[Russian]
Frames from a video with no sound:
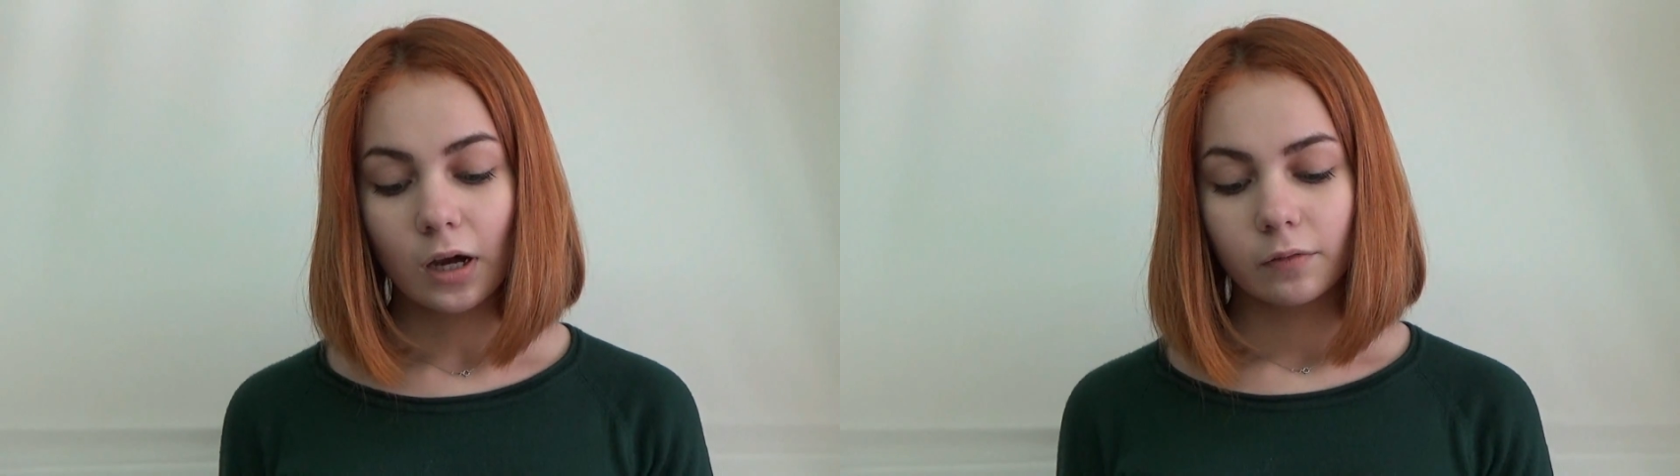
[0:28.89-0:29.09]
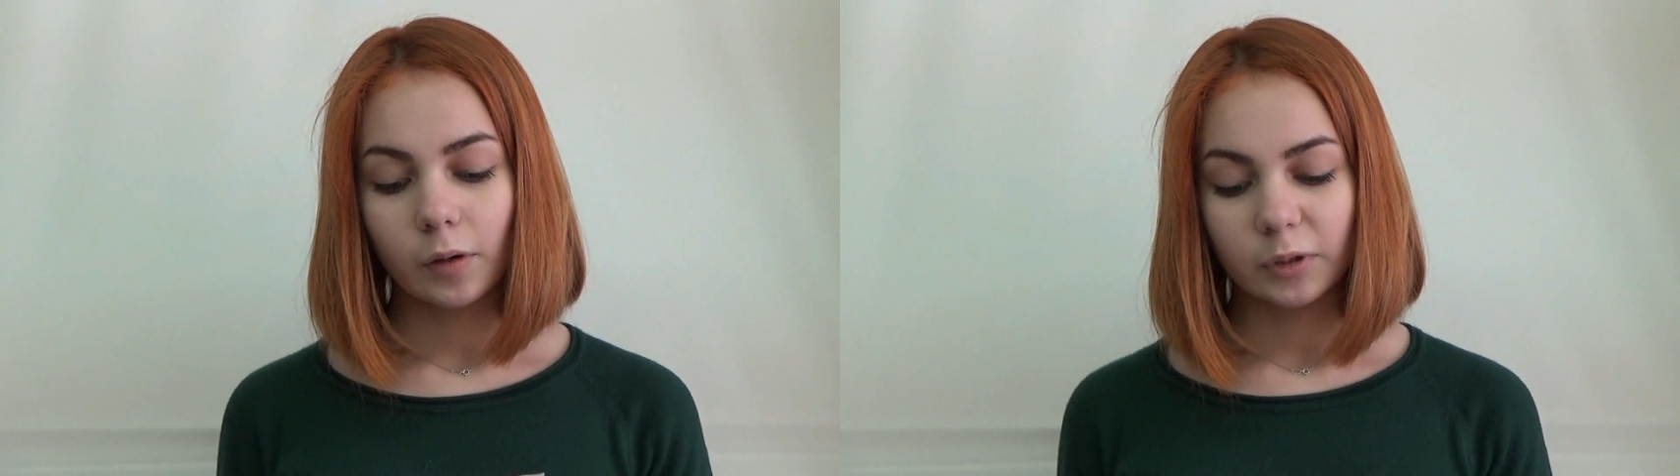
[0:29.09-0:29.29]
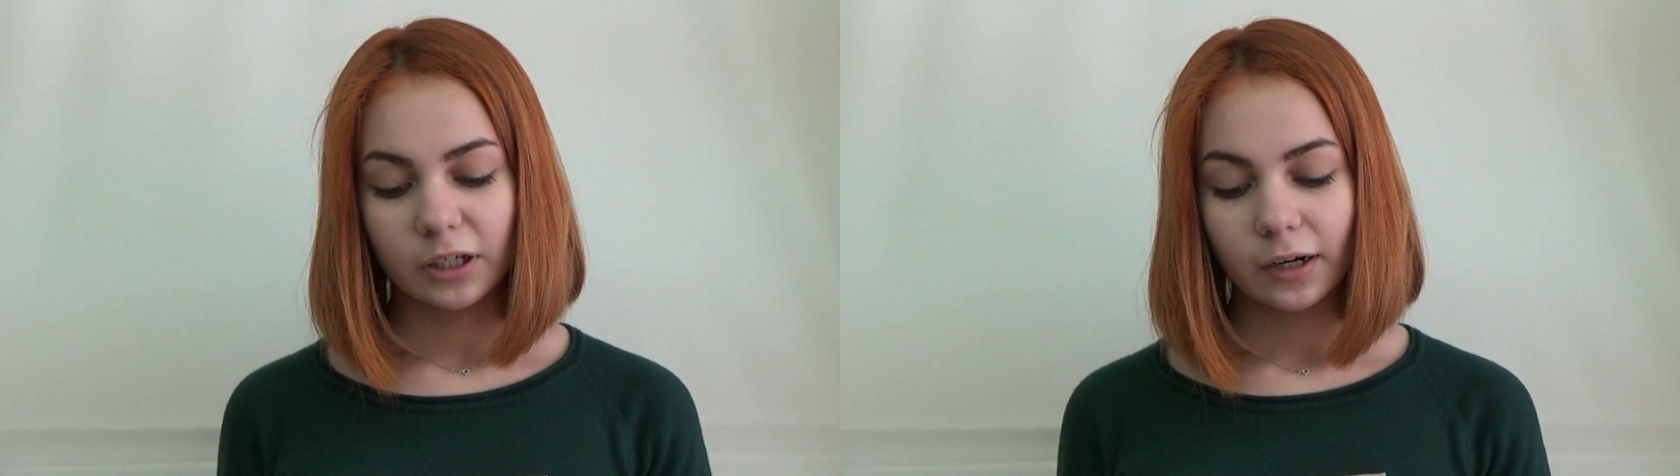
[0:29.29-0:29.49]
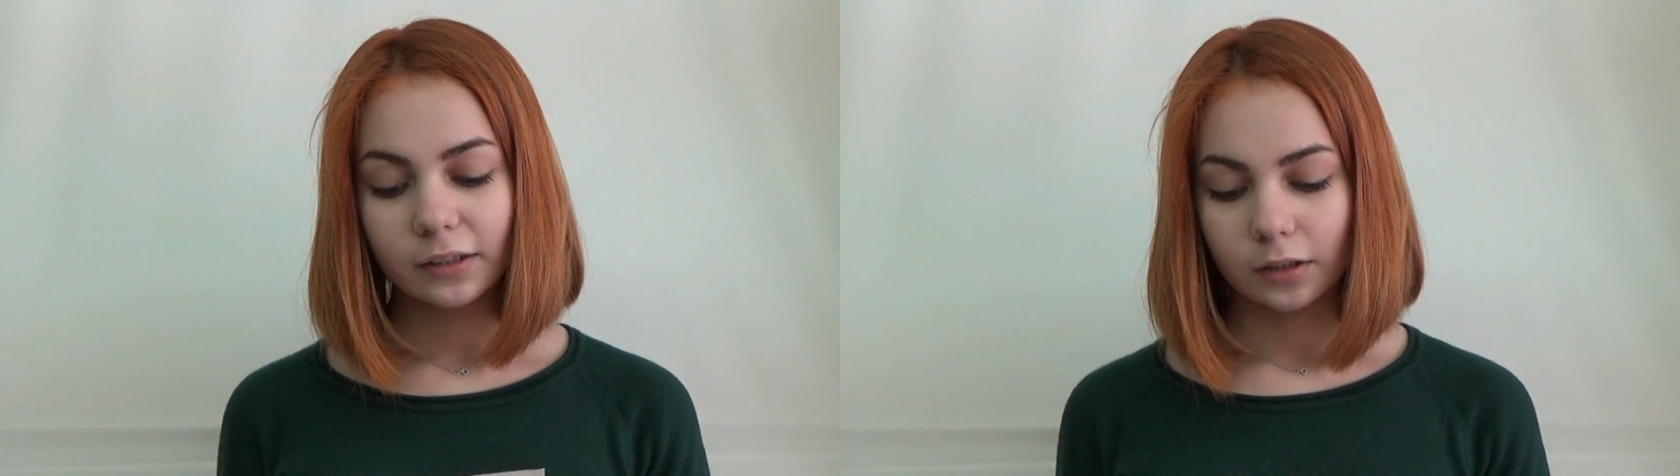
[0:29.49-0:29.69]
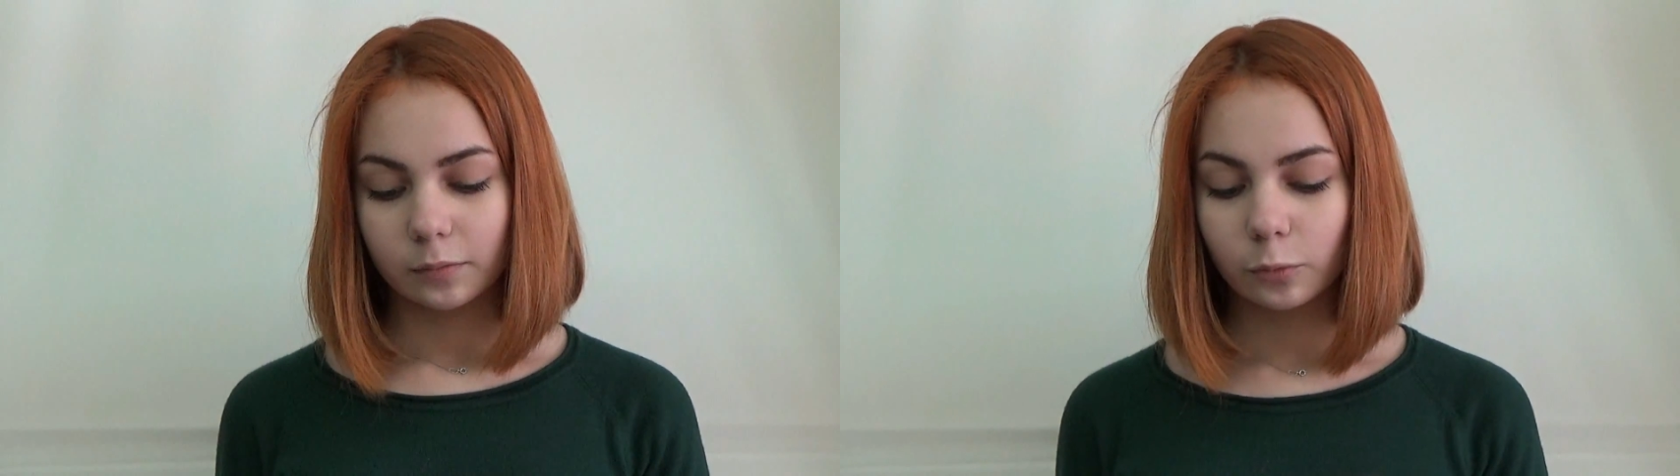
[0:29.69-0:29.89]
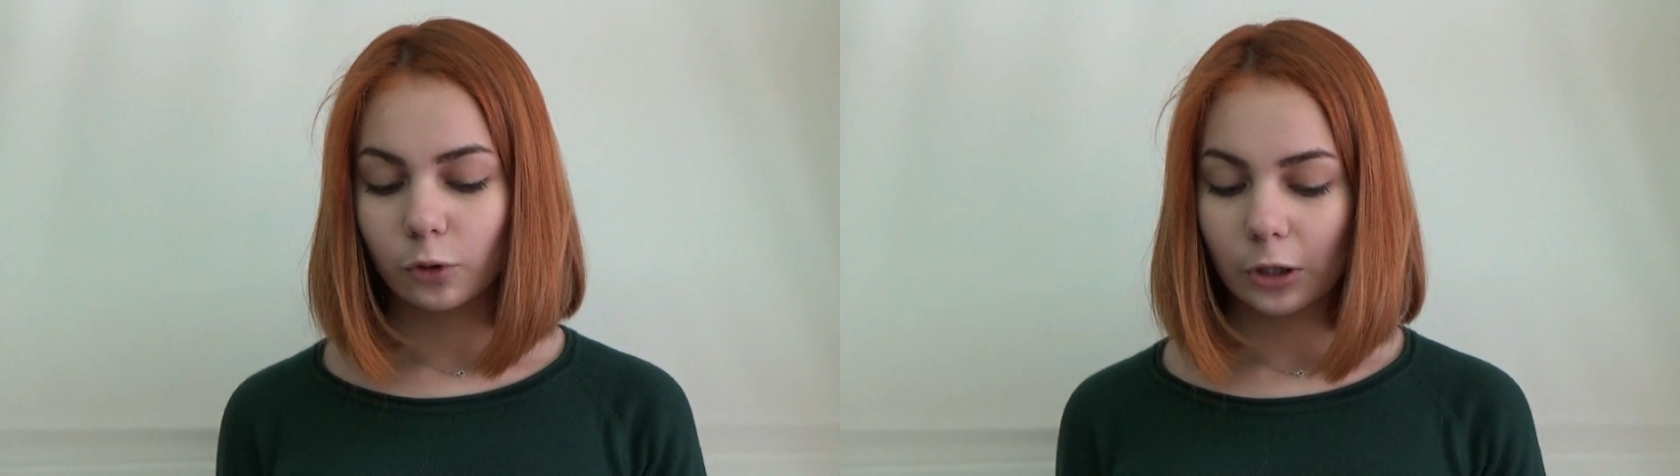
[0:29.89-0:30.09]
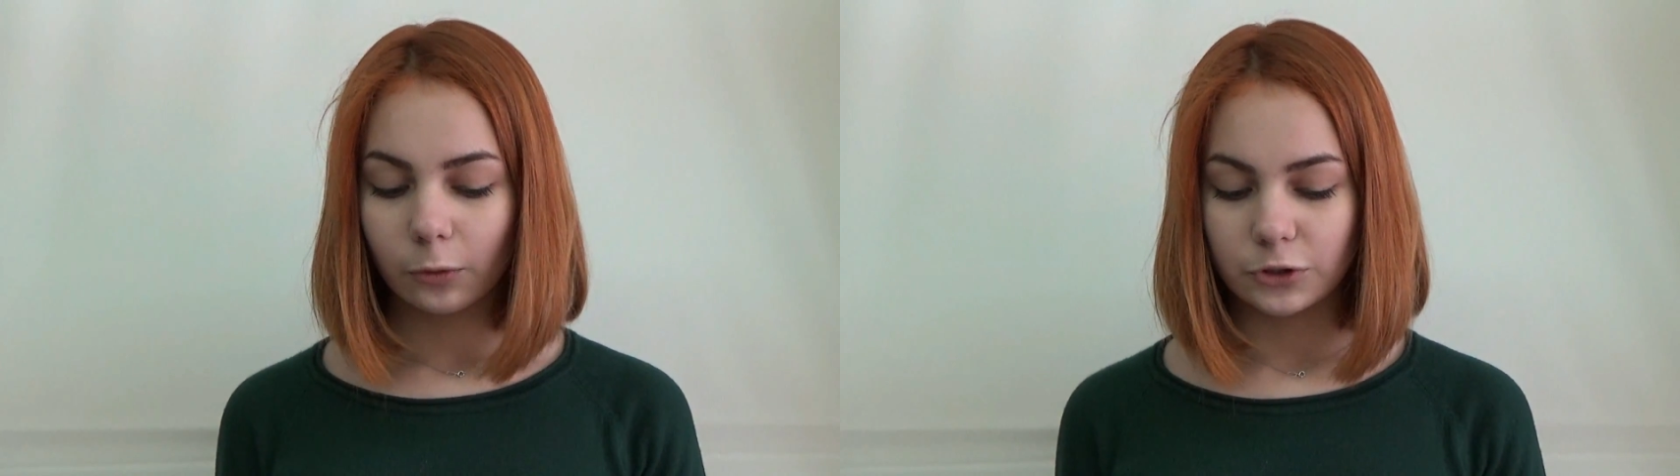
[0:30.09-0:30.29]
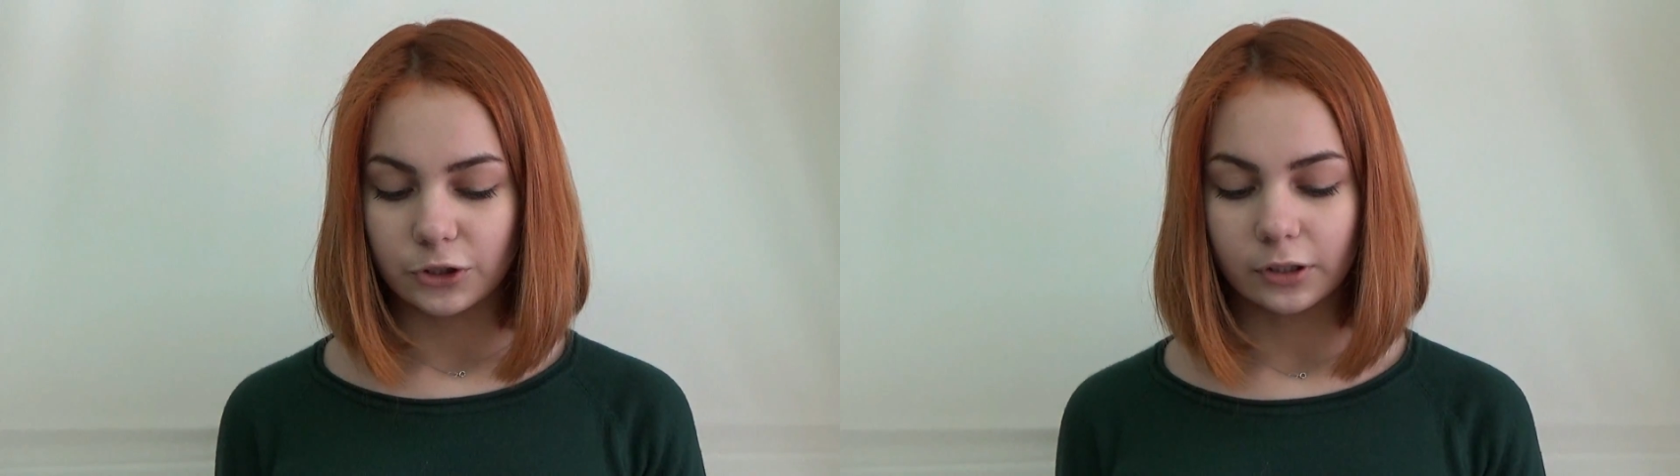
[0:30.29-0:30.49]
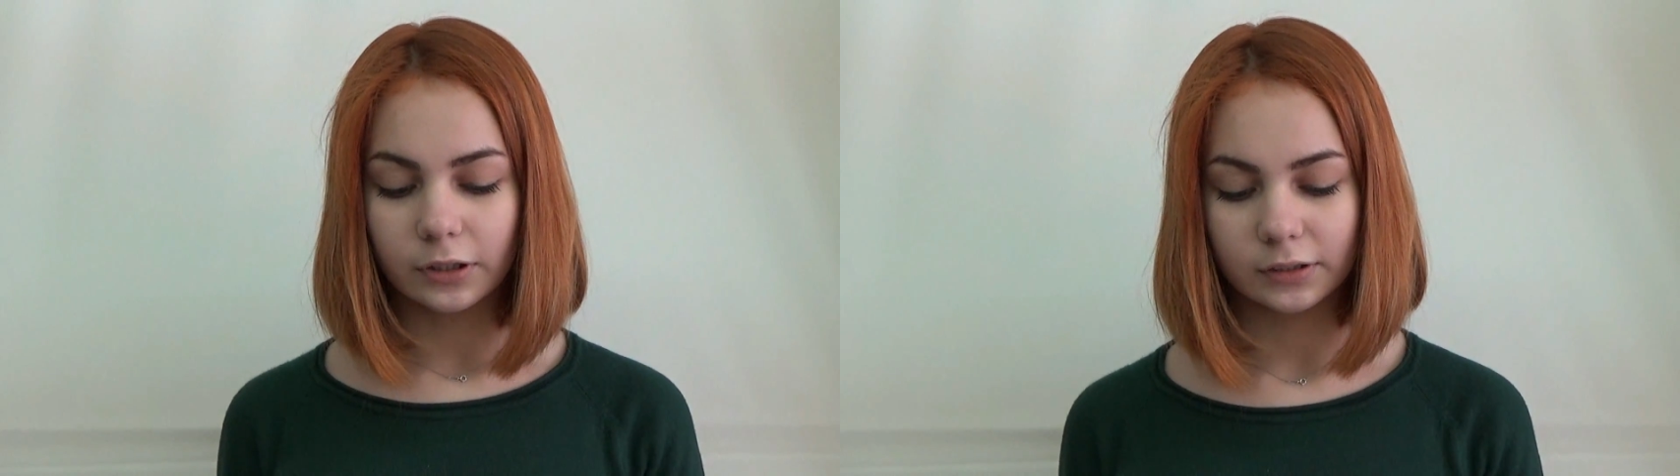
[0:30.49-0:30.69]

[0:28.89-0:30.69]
Вам награда — бугорочек,